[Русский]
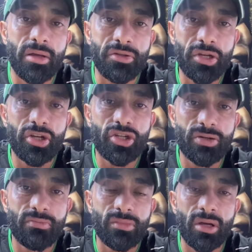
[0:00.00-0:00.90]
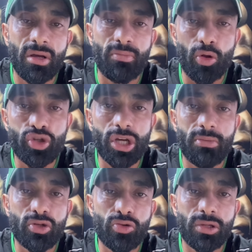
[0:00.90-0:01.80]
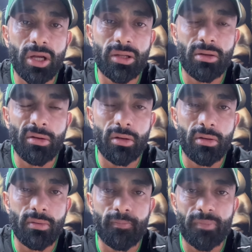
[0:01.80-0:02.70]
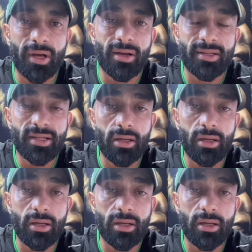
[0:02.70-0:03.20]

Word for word: Держим, получаем результат до конца.